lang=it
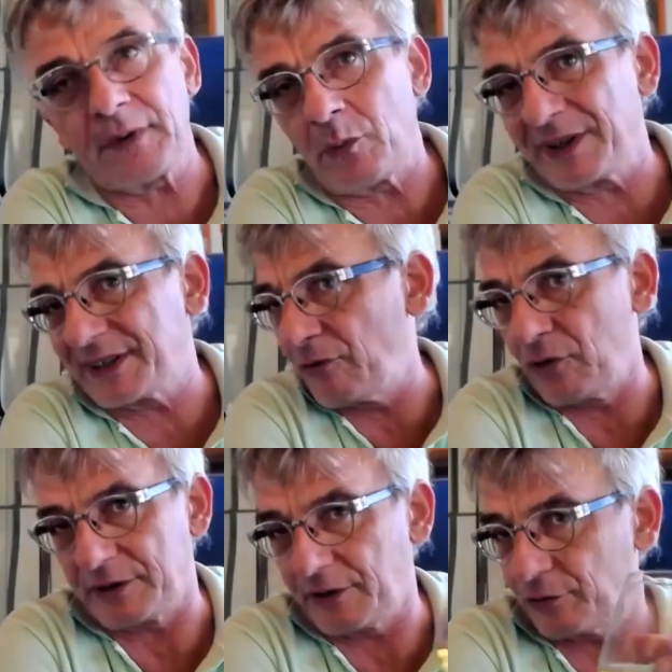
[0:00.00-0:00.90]
quante
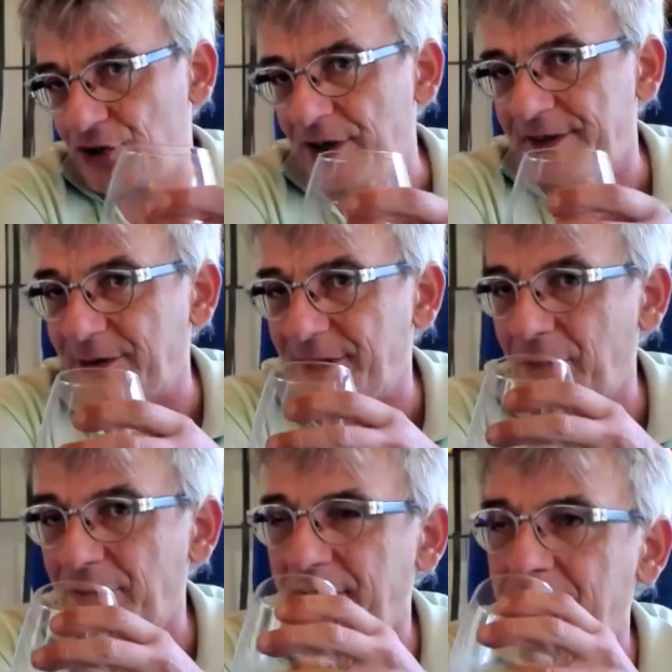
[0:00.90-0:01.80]
volte è successa una
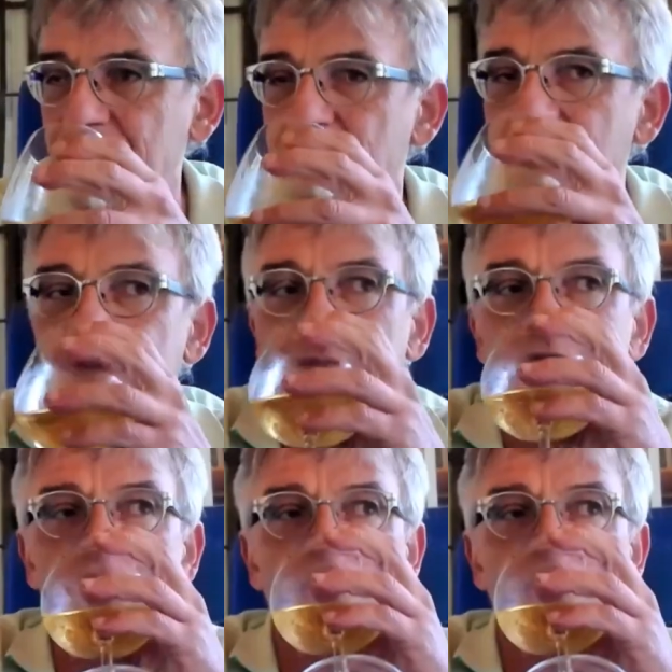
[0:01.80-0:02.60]
cosa del genere?